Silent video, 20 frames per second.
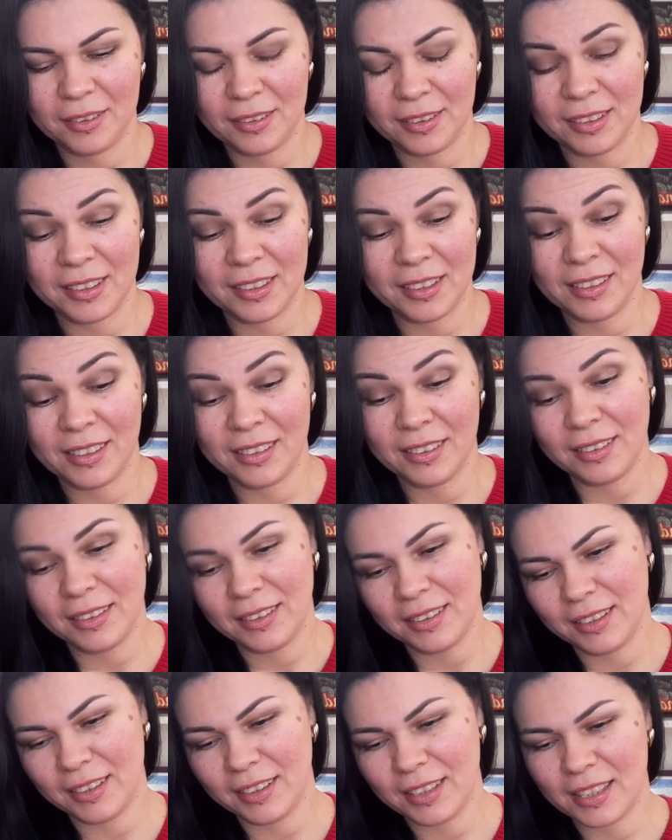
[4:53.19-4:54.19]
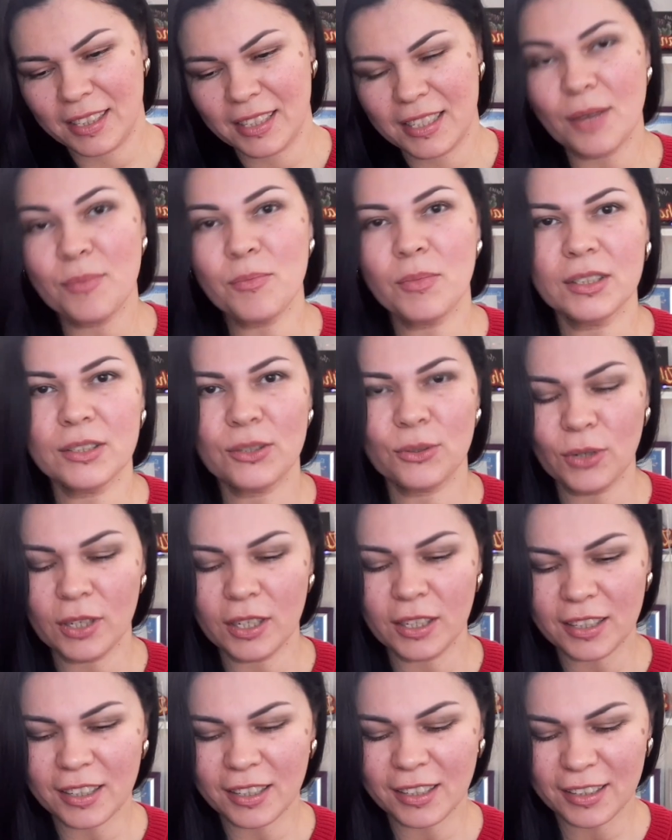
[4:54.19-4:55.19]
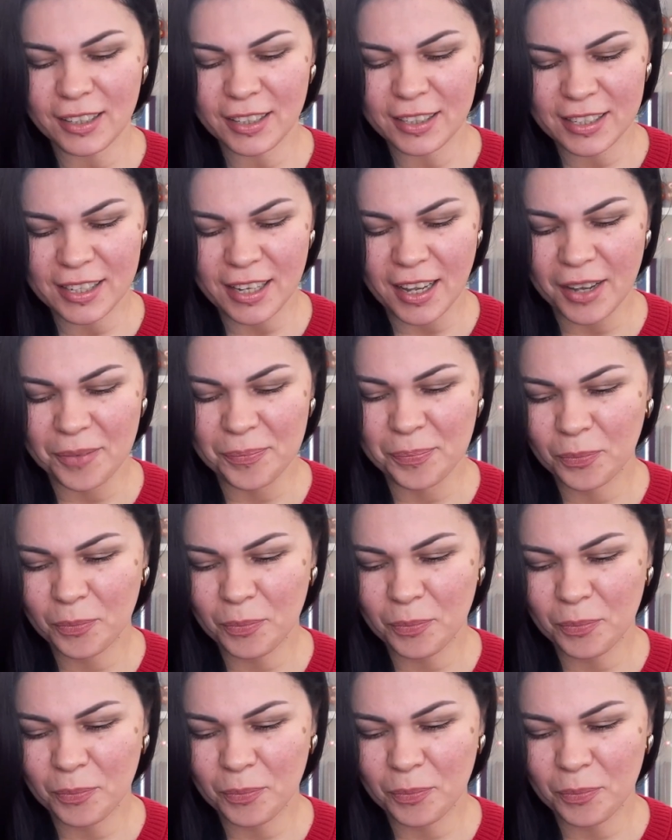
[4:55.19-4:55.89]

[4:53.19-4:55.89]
э, замазолила глаза.